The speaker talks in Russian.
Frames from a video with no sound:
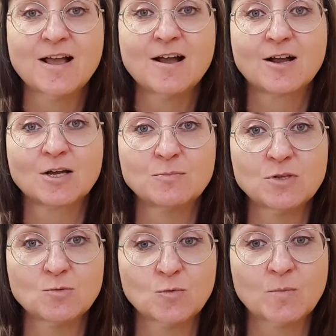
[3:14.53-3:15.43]
как
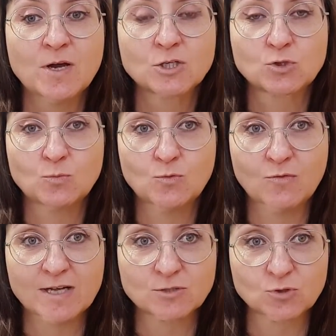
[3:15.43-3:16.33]
минимум, чтобы у
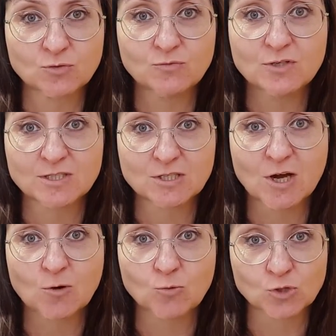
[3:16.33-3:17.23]
вас уже вырос
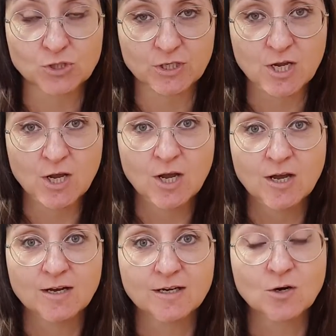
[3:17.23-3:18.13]
хороший
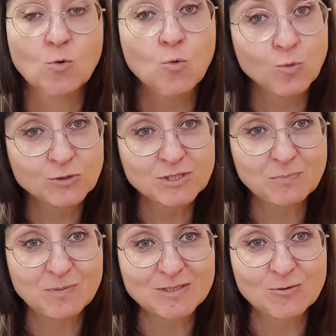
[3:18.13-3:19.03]
а, куст,
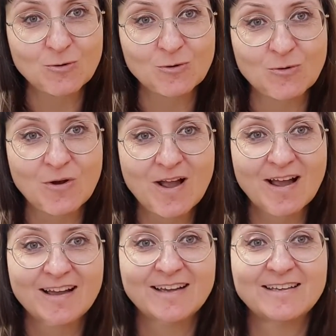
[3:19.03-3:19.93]
поскольку
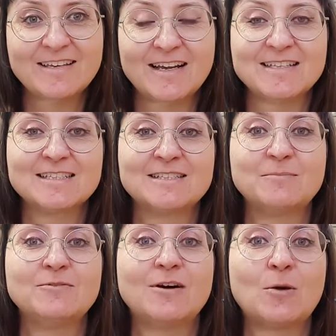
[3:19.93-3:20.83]
я не
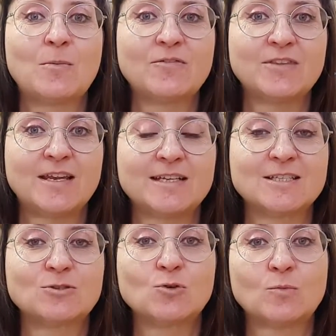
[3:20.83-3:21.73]
забываю повторять
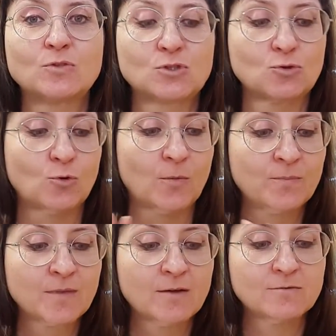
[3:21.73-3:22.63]
о том, что
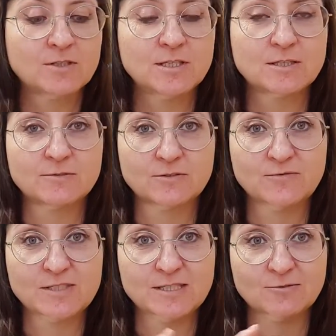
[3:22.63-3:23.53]
вот это вот
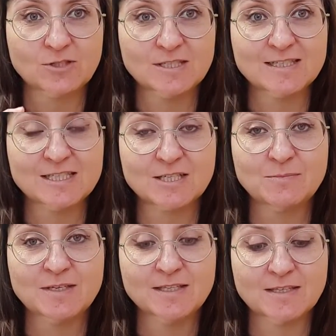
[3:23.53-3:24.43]
все вот эти
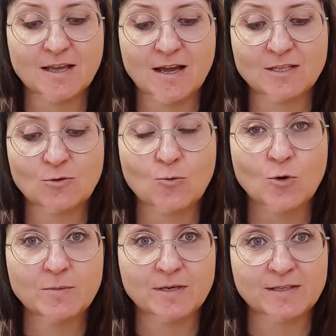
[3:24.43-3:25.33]
сегменты, они
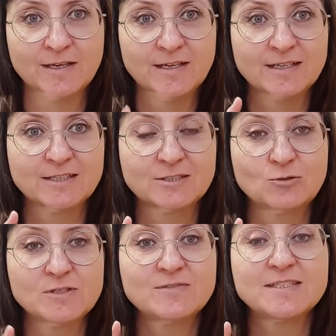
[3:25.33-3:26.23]
кормят, а,
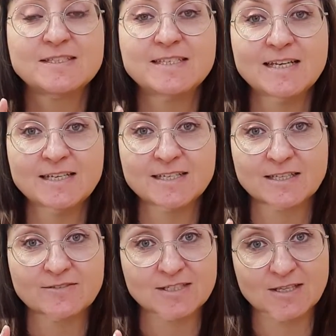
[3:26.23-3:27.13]
то есть зелень,
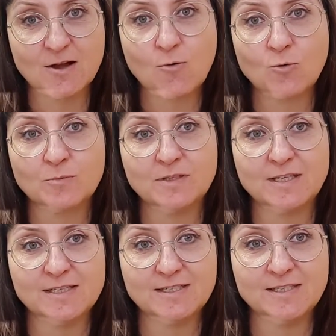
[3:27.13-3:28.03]
она всегда кормит
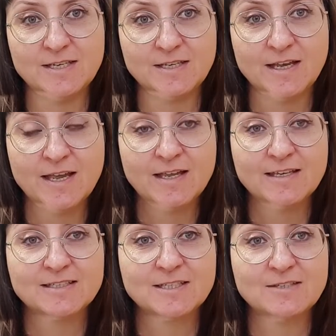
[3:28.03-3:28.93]
растение.
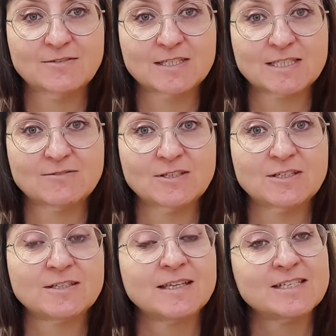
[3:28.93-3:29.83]
И,
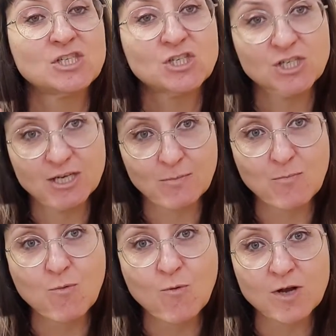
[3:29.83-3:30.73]
соответственно,
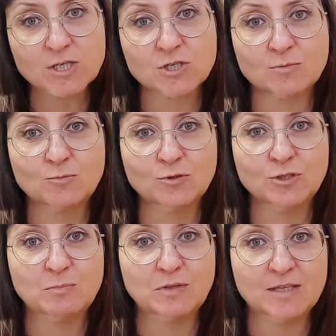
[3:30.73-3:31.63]
чем больше
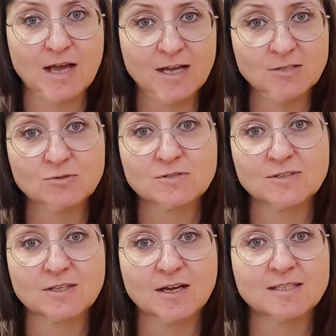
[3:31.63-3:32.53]
будет питания у
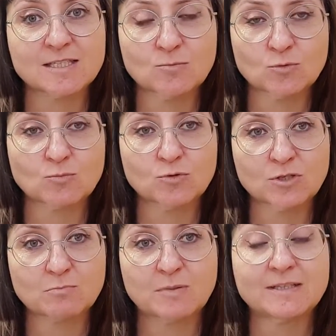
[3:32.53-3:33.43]
цветка, тем он
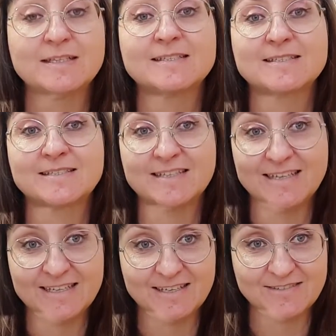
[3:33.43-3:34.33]
будет
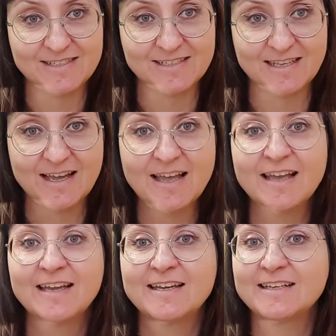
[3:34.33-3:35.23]
полноценнее всегда.
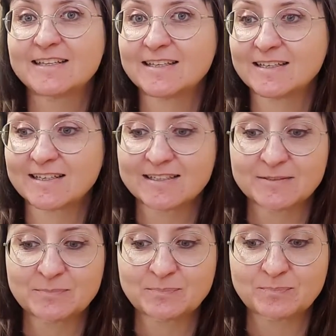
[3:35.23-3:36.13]

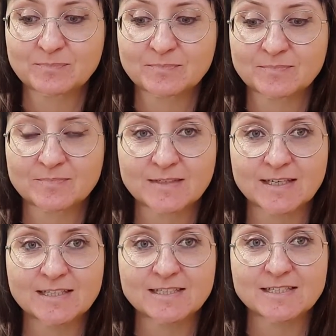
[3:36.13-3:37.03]
Это,
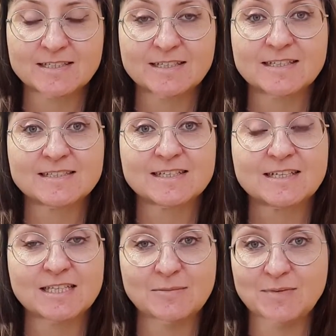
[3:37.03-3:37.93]
это, это
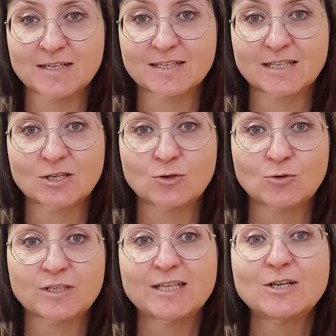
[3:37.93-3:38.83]
закономерно
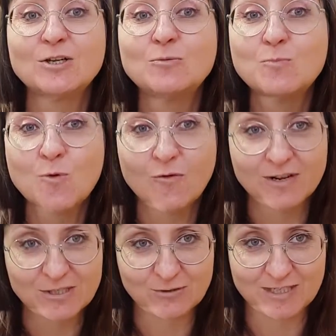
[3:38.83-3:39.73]
для, для любого,
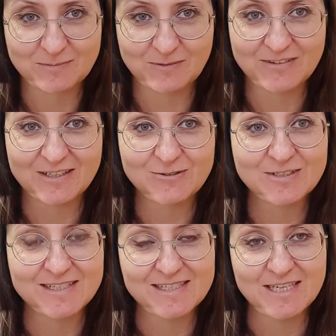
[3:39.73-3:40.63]
еще раз
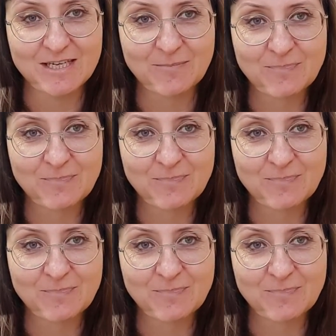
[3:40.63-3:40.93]
повторюсь, растения.